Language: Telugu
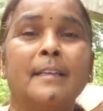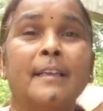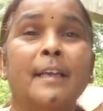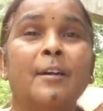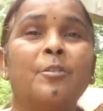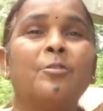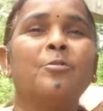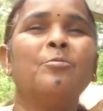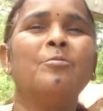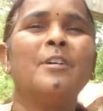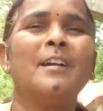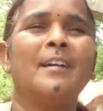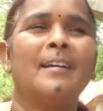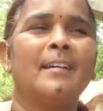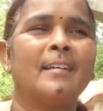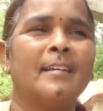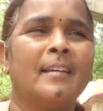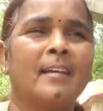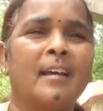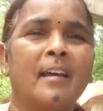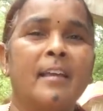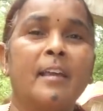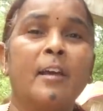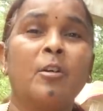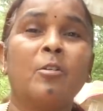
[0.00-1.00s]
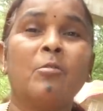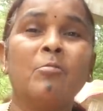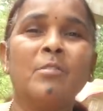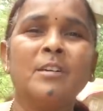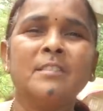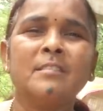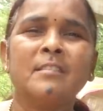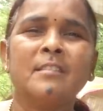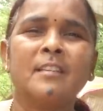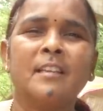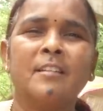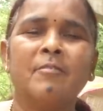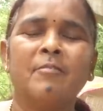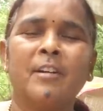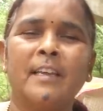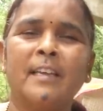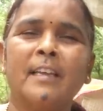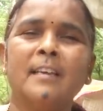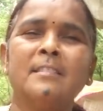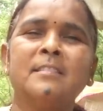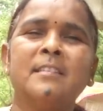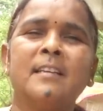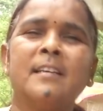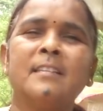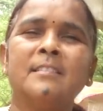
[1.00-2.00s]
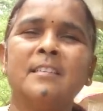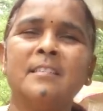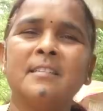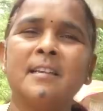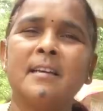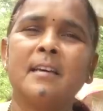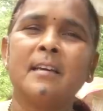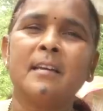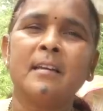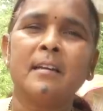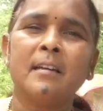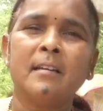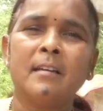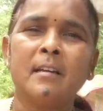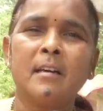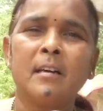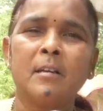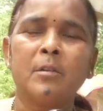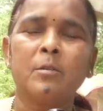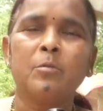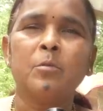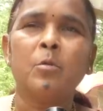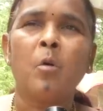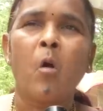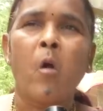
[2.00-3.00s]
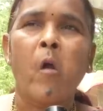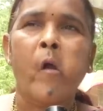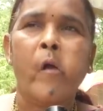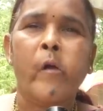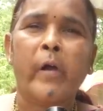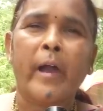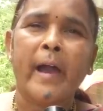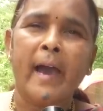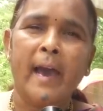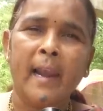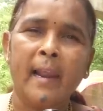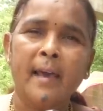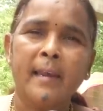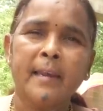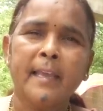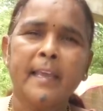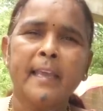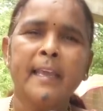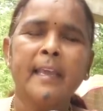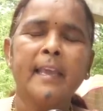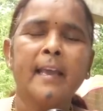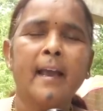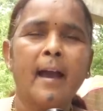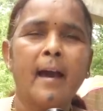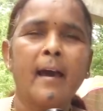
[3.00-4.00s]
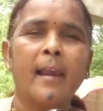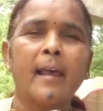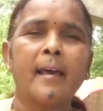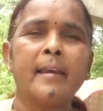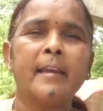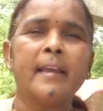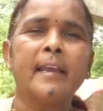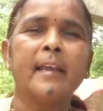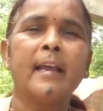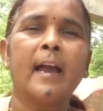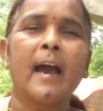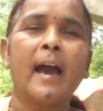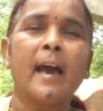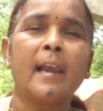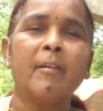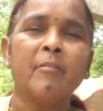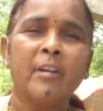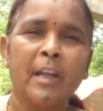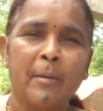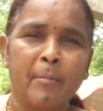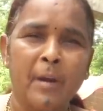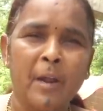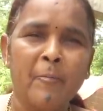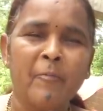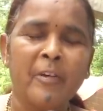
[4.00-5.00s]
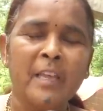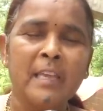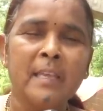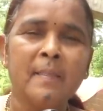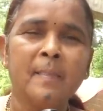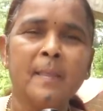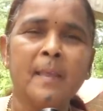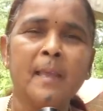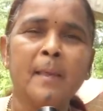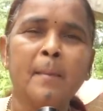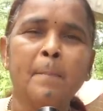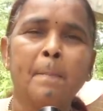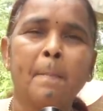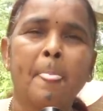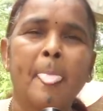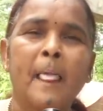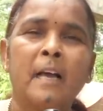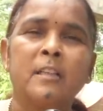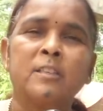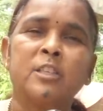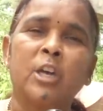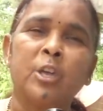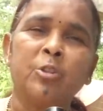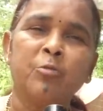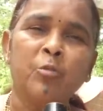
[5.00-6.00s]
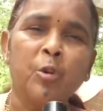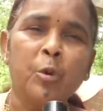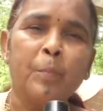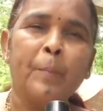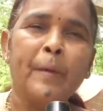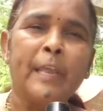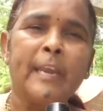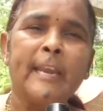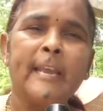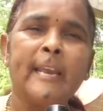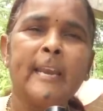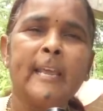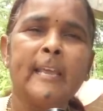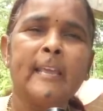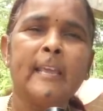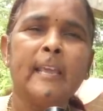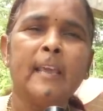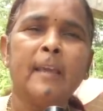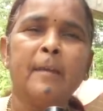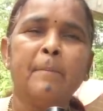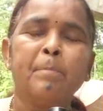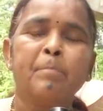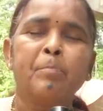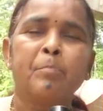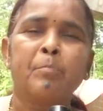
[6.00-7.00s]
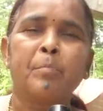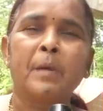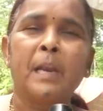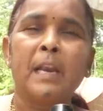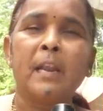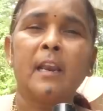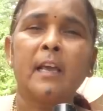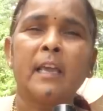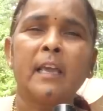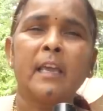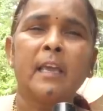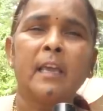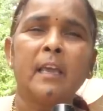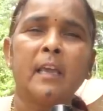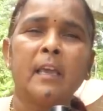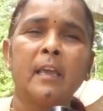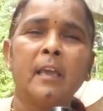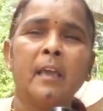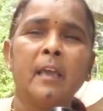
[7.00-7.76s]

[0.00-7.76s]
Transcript: ఎక్కువ అండి ఇంకా ఎక్కువ వస్తుంది వైఎస్ రాజశేఖర రెడ్డి గారు కాలానికి ఈ కాలానికి కాలం డెవలప్ అయ్యింది చదువులు పెరిగినాయి పిల్లలకి